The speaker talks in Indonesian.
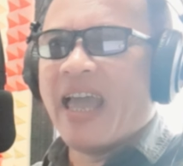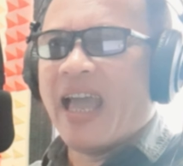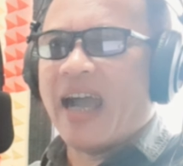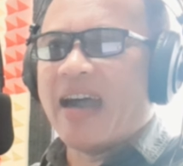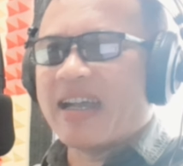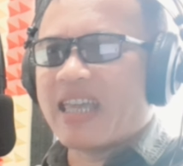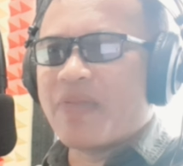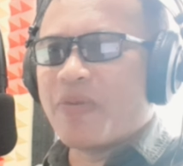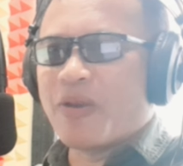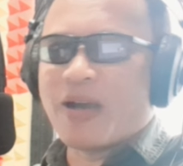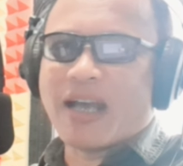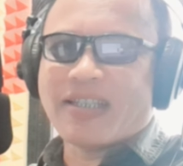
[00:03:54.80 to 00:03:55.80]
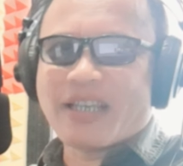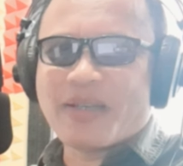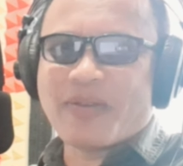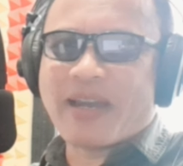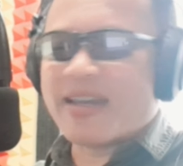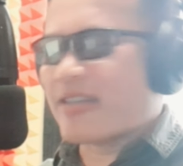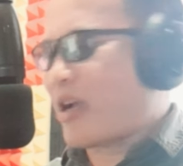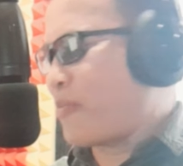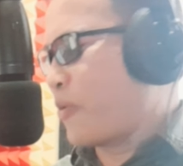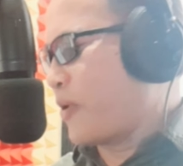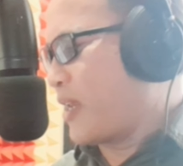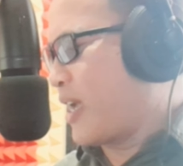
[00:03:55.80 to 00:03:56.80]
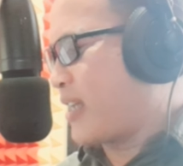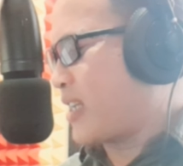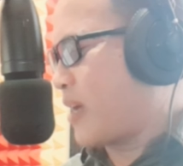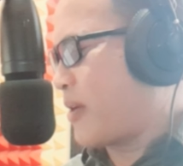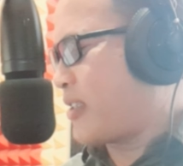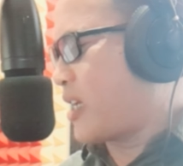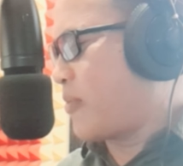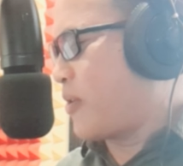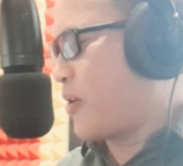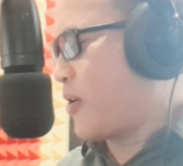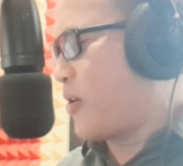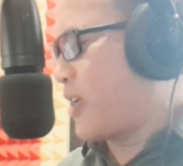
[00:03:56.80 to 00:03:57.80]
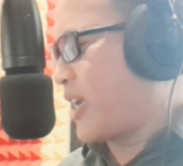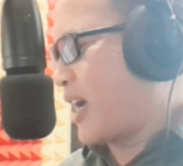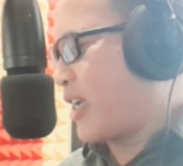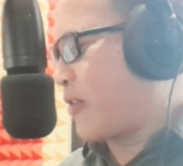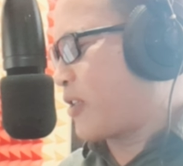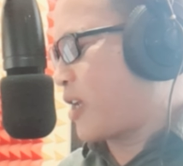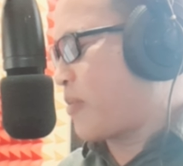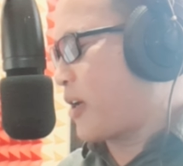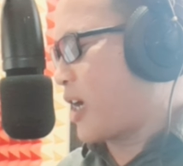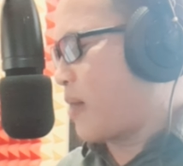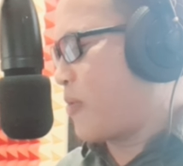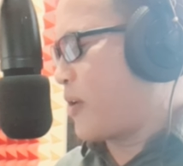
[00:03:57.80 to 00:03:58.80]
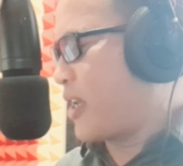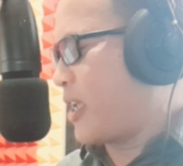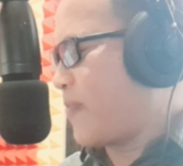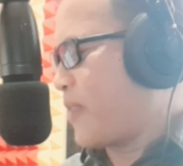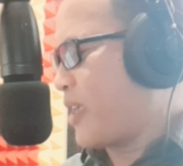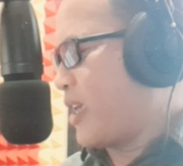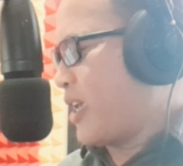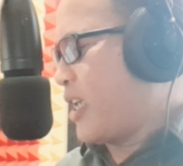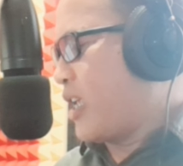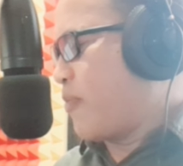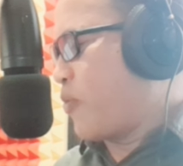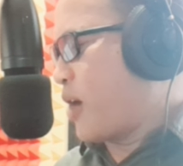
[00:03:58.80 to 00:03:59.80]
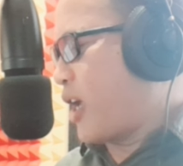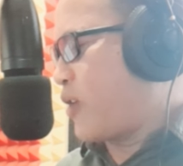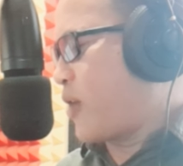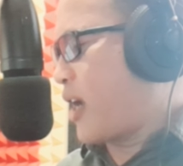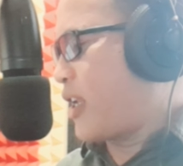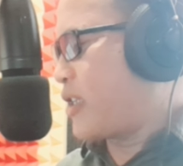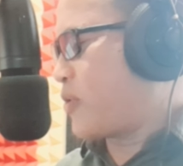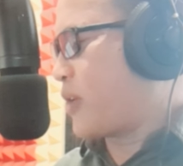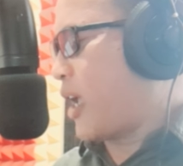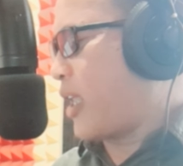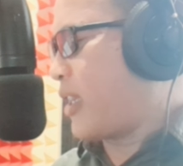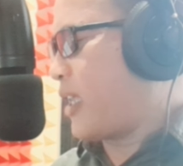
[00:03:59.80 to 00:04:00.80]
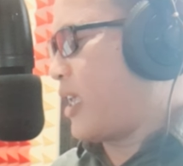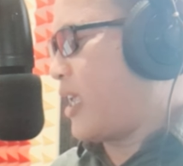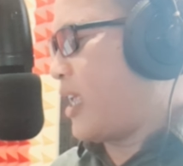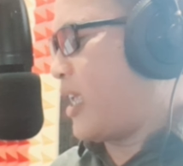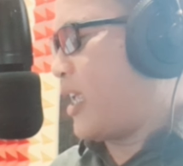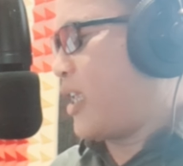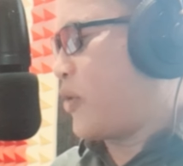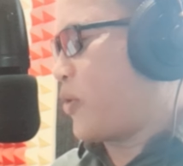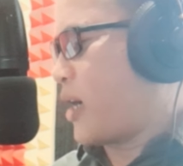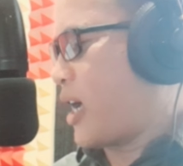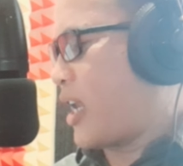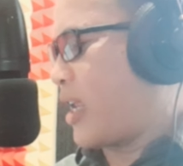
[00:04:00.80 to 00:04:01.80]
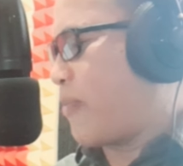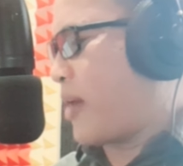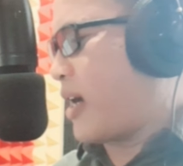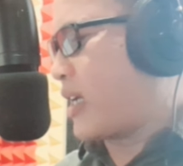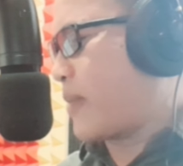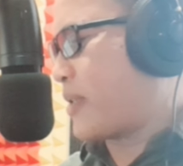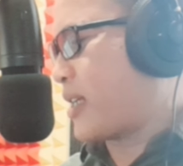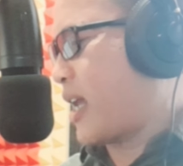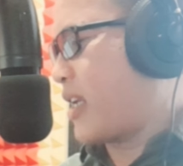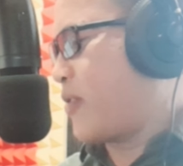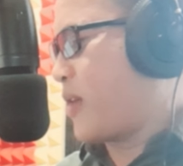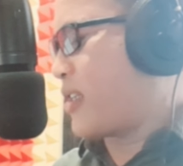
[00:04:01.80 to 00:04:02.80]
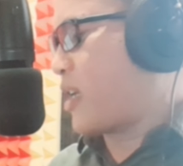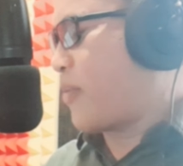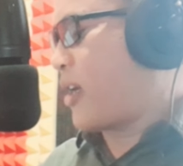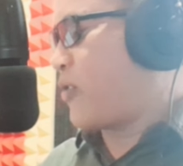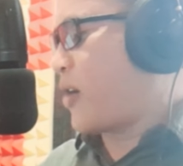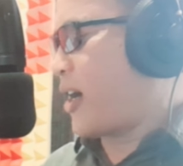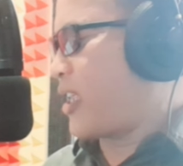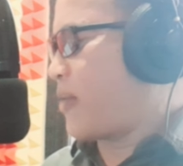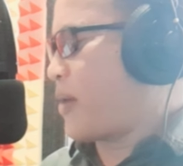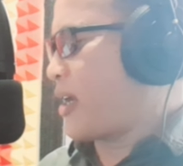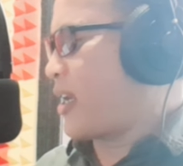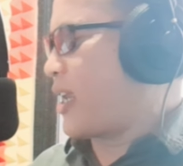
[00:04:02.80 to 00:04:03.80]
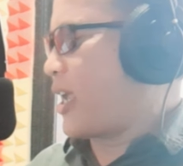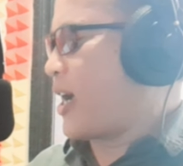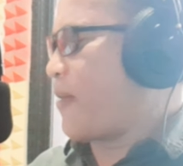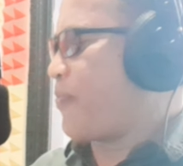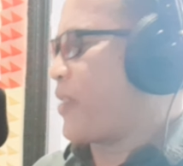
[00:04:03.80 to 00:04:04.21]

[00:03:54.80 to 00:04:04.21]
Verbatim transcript: Eh, Ki Bulu Asih juga di Sampurni ya. Selamat siang Bulu. Ya ikutan bergabung nih. Ibu Ayu Adi Sukerti juga nih mantap sekali nuansa Banyuwanginya Bang Dede ya.